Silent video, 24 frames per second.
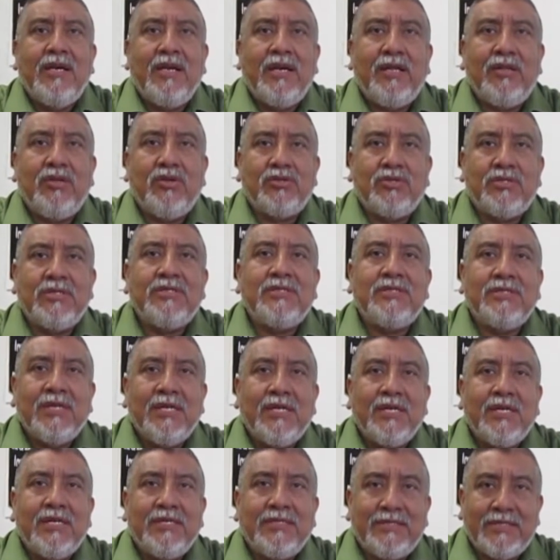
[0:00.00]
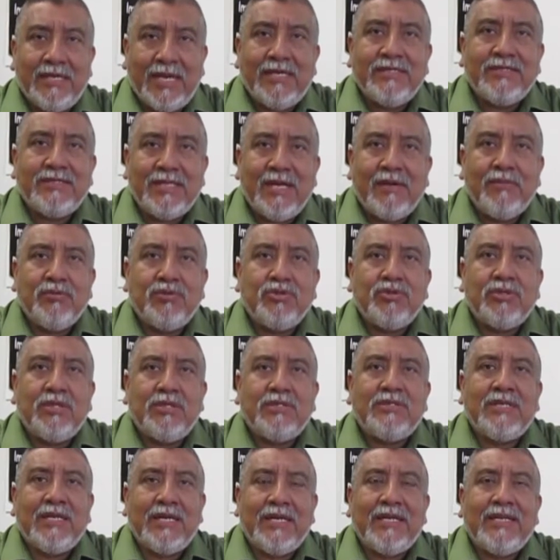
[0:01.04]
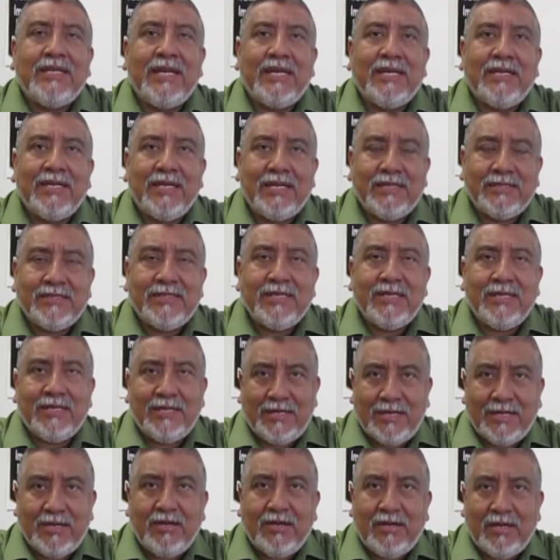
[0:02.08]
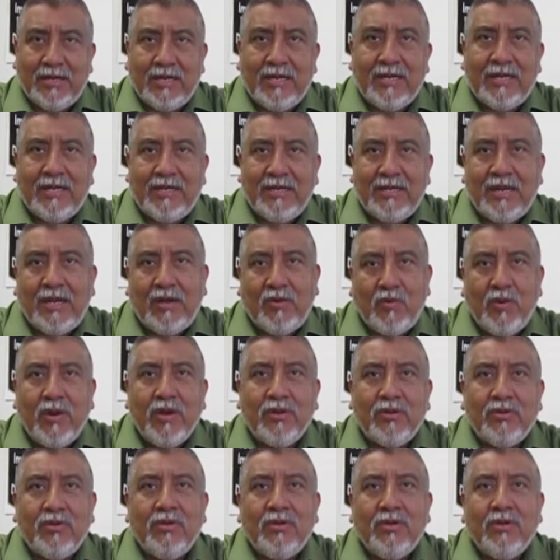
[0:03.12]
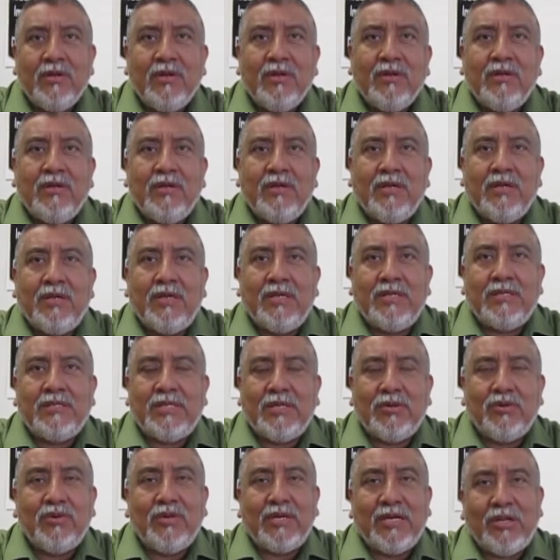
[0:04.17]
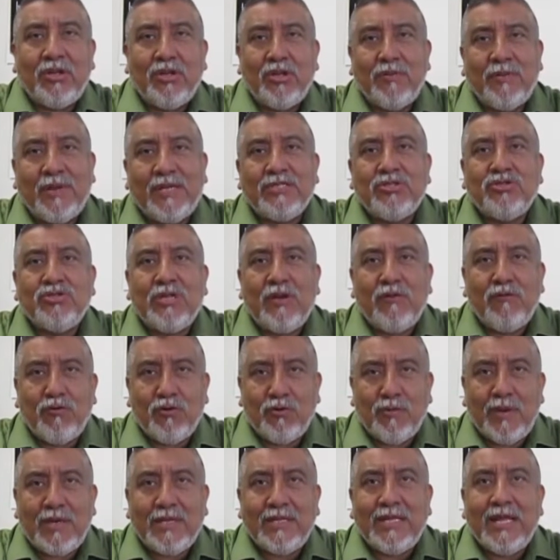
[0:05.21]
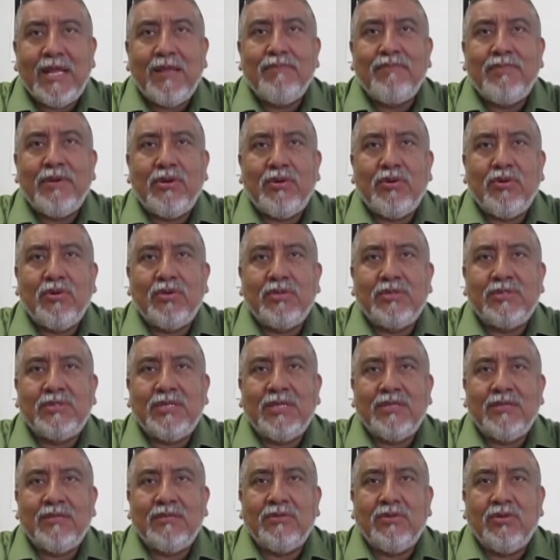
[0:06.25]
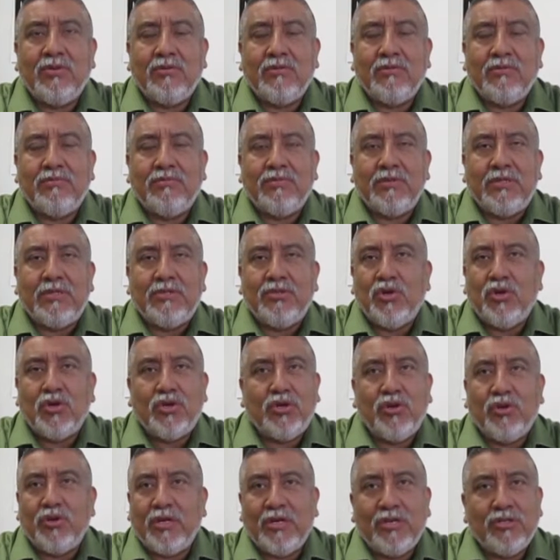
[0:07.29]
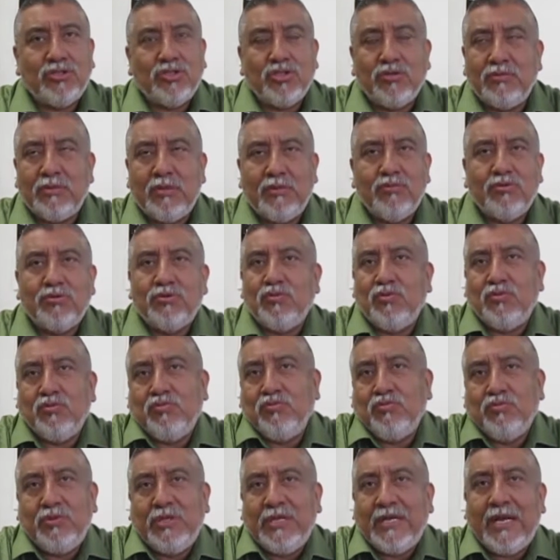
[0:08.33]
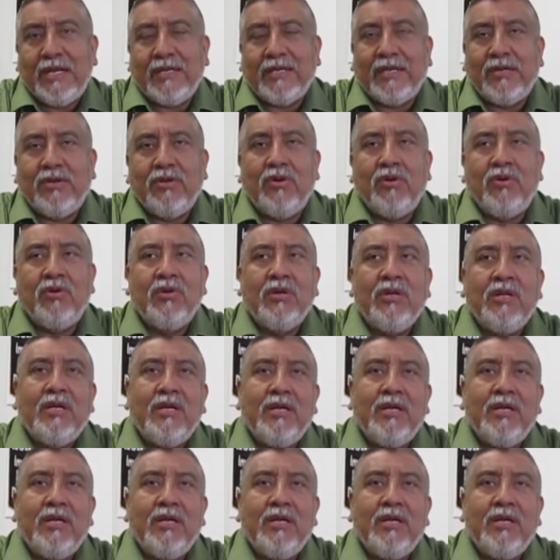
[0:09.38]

Entonces ya estamos este, en, ese, en, el acuerdo. Eh, Tengo que lo demás es una formalidad, pero este, no, y no creo que nuestros miembros digan que no.